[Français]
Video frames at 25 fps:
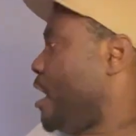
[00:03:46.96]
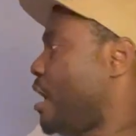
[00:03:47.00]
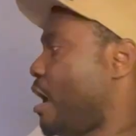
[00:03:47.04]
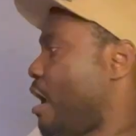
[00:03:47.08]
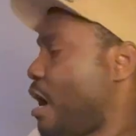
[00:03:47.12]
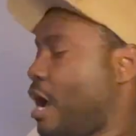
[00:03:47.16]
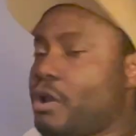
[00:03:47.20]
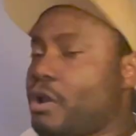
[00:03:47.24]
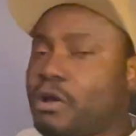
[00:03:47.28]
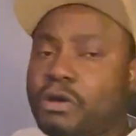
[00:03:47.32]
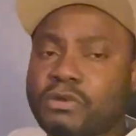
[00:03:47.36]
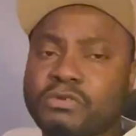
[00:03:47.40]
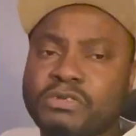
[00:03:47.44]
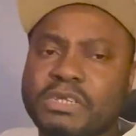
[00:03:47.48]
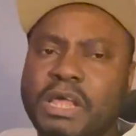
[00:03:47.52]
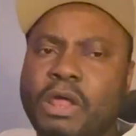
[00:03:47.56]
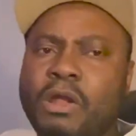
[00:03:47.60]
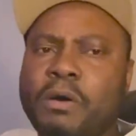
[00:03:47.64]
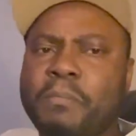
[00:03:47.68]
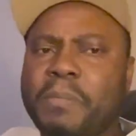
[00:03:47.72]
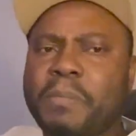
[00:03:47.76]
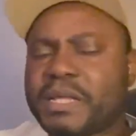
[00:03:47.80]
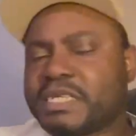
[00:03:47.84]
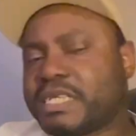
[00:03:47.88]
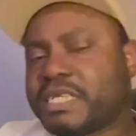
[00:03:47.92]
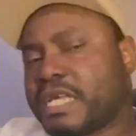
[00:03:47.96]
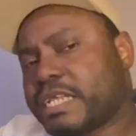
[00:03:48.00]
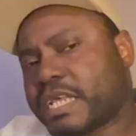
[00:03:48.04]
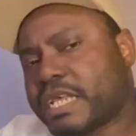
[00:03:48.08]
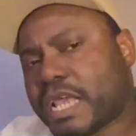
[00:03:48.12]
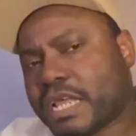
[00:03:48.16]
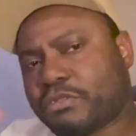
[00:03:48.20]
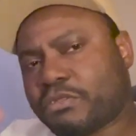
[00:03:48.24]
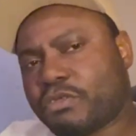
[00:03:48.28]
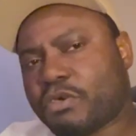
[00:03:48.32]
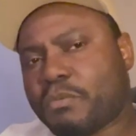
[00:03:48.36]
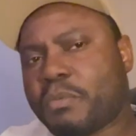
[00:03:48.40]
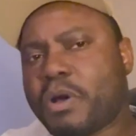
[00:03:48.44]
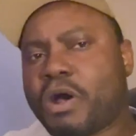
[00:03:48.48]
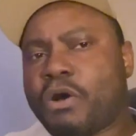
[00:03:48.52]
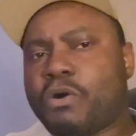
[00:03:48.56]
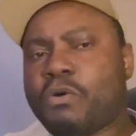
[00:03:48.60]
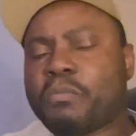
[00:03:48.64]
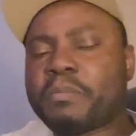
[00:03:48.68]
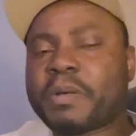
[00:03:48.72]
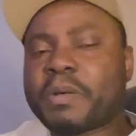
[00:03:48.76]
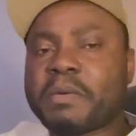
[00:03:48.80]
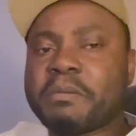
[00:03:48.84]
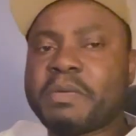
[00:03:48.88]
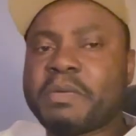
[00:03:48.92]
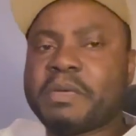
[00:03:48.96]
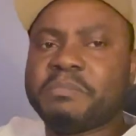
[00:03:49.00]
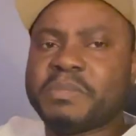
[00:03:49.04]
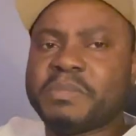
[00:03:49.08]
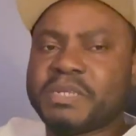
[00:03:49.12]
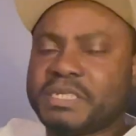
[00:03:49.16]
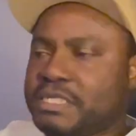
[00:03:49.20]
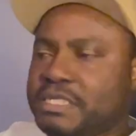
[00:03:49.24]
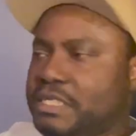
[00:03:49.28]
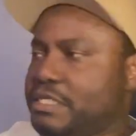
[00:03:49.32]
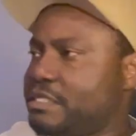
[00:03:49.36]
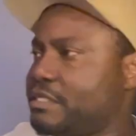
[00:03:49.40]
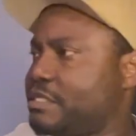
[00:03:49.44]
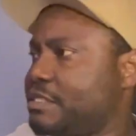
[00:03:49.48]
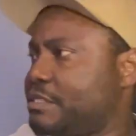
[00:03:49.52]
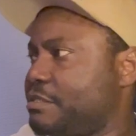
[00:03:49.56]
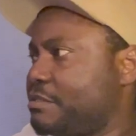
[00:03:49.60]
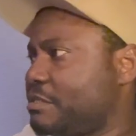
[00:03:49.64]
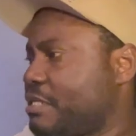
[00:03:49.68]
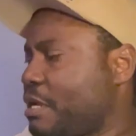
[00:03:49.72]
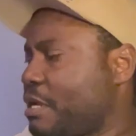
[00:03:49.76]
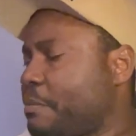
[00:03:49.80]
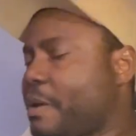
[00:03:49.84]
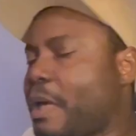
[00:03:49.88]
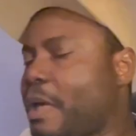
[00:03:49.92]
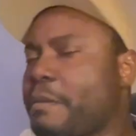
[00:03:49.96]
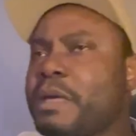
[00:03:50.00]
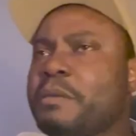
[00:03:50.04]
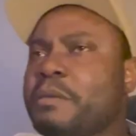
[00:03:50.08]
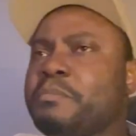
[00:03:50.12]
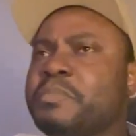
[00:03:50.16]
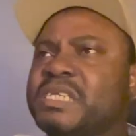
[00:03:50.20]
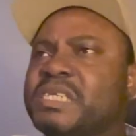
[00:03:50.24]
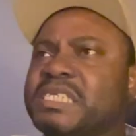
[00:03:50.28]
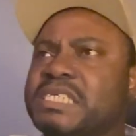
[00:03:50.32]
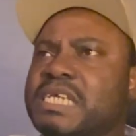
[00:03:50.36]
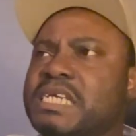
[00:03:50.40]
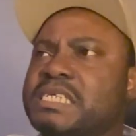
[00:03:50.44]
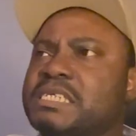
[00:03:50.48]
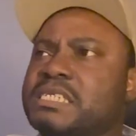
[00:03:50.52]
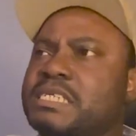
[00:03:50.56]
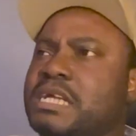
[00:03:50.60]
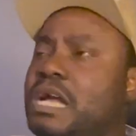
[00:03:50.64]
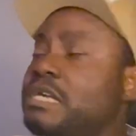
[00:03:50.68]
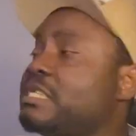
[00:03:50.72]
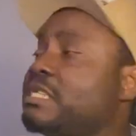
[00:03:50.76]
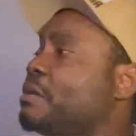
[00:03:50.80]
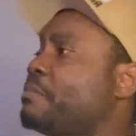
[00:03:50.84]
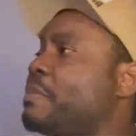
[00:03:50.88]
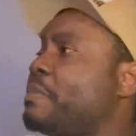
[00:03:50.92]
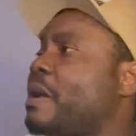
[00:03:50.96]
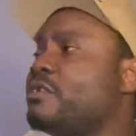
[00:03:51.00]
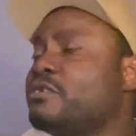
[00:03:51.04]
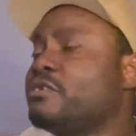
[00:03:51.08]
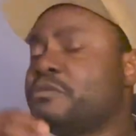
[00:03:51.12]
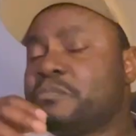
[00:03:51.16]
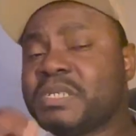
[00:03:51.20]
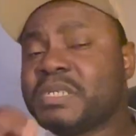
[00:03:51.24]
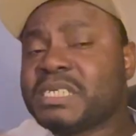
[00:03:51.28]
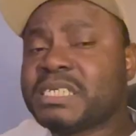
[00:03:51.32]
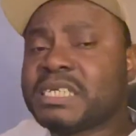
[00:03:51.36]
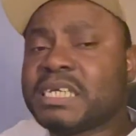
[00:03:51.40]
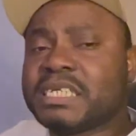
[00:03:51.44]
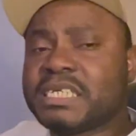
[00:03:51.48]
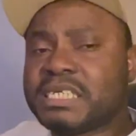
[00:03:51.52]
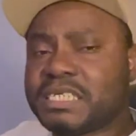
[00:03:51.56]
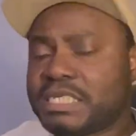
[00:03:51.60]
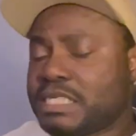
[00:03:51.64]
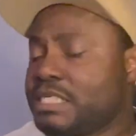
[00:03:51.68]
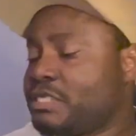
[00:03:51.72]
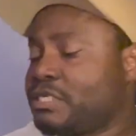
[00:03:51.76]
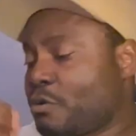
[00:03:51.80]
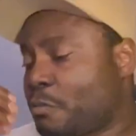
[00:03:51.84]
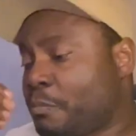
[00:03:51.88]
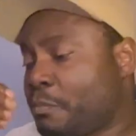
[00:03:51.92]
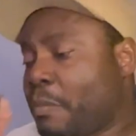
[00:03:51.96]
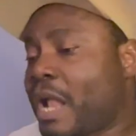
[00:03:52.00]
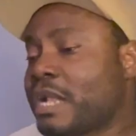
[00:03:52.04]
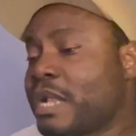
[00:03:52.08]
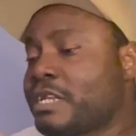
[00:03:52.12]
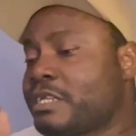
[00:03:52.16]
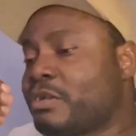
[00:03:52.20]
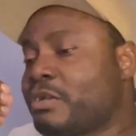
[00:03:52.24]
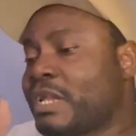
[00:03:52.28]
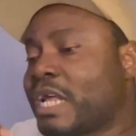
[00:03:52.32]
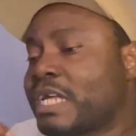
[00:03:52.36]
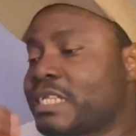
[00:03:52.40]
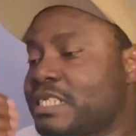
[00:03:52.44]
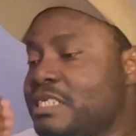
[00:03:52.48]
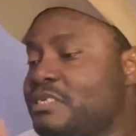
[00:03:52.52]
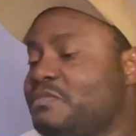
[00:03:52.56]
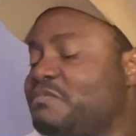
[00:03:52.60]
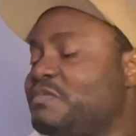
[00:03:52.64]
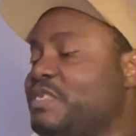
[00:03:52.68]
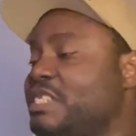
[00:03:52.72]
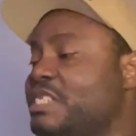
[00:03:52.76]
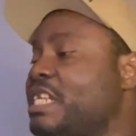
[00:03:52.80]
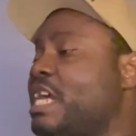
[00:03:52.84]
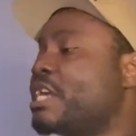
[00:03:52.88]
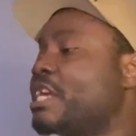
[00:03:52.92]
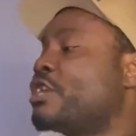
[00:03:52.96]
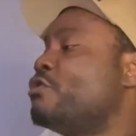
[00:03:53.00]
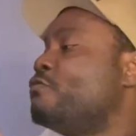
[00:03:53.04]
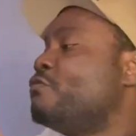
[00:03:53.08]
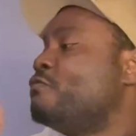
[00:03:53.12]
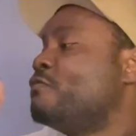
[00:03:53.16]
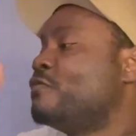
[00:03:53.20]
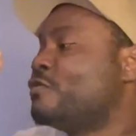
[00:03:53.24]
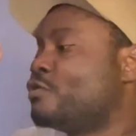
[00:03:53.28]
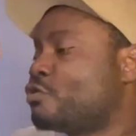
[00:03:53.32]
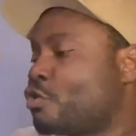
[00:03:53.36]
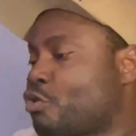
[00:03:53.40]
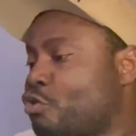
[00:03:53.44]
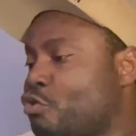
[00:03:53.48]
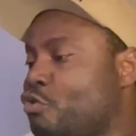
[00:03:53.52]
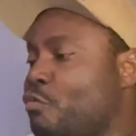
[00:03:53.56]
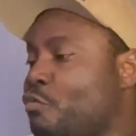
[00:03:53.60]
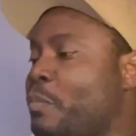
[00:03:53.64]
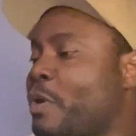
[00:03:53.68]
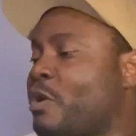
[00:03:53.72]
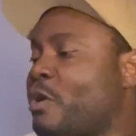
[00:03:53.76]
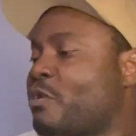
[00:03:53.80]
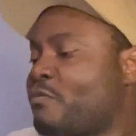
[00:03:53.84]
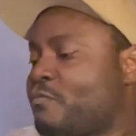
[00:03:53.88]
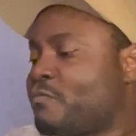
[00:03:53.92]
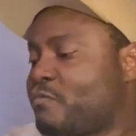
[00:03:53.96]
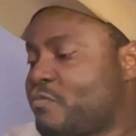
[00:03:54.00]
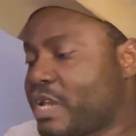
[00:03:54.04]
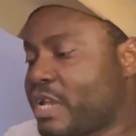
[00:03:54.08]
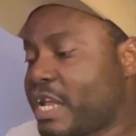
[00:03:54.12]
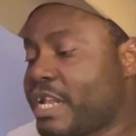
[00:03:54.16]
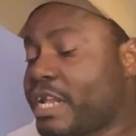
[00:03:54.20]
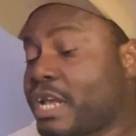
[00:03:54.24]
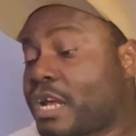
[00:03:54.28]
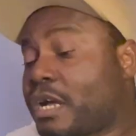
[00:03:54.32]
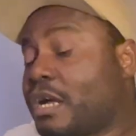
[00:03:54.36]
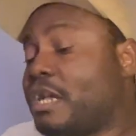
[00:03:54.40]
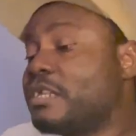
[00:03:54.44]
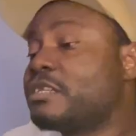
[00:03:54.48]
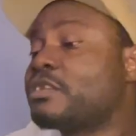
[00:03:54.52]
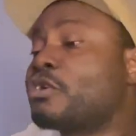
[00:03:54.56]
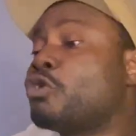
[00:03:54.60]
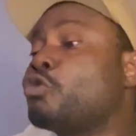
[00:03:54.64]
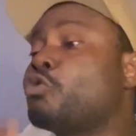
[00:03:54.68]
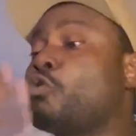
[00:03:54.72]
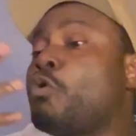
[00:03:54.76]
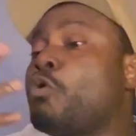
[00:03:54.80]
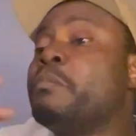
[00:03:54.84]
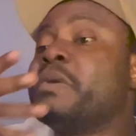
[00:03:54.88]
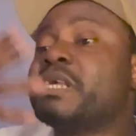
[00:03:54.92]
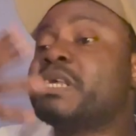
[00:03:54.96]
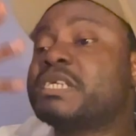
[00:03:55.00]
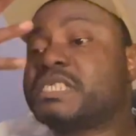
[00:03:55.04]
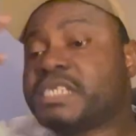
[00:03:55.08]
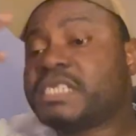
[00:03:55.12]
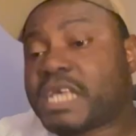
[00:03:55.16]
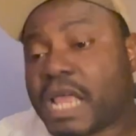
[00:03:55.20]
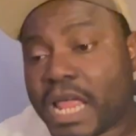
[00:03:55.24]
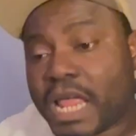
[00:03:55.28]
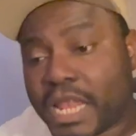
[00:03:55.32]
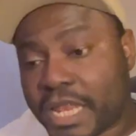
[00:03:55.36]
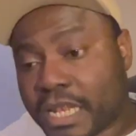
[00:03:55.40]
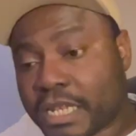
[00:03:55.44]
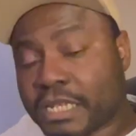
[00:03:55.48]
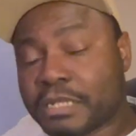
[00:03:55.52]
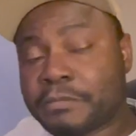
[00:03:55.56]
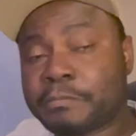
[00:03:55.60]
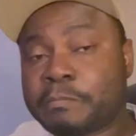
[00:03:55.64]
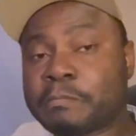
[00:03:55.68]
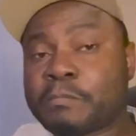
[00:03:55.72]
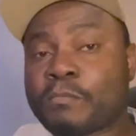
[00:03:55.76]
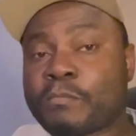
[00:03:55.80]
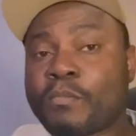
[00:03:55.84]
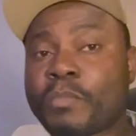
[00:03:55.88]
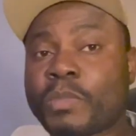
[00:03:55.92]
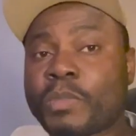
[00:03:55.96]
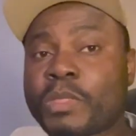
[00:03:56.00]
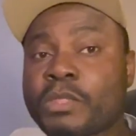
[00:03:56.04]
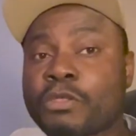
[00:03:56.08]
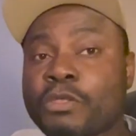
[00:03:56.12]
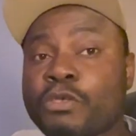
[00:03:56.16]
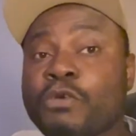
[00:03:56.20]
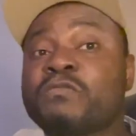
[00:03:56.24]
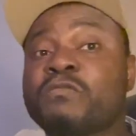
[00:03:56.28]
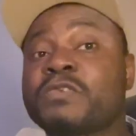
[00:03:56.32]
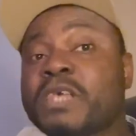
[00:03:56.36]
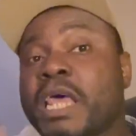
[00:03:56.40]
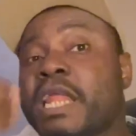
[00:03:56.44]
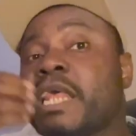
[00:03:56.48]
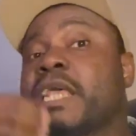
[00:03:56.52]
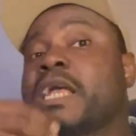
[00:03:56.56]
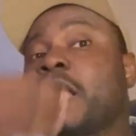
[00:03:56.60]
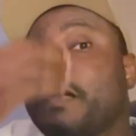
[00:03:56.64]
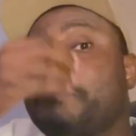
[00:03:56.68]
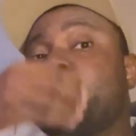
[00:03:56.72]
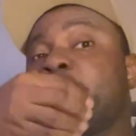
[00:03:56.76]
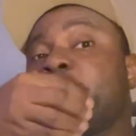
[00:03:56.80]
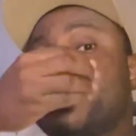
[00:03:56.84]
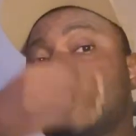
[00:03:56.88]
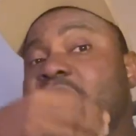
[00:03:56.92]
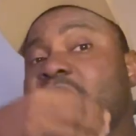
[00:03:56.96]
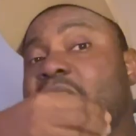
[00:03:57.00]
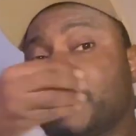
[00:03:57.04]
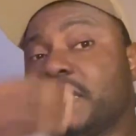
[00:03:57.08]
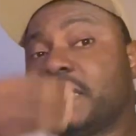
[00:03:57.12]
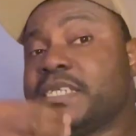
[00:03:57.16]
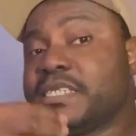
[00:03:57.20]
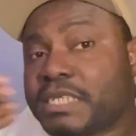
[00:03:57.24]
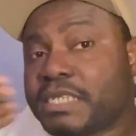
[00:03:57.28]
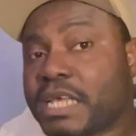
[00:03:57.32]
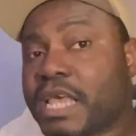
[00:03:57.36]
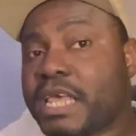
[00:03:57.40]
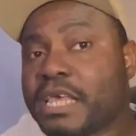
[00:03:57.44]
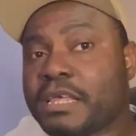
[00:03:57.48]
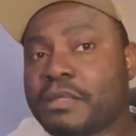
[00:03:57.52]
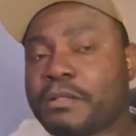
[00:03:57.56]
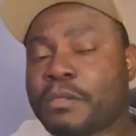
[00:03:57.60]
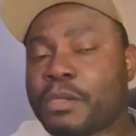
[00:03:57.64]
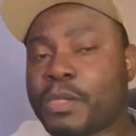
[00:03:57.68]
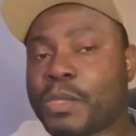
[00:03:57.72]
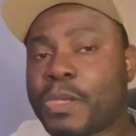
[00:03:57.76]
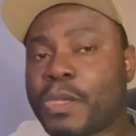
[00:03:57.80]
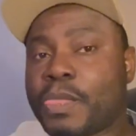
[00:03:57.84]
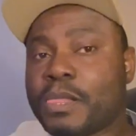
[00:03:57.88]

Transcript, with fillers: Alors, nous allons passer directement au premier business. Le premier business, quand je parle de business ici, je parle de l'activité qui vous occupe et que vous allez rendre commerciale, que vous allez capitaliser.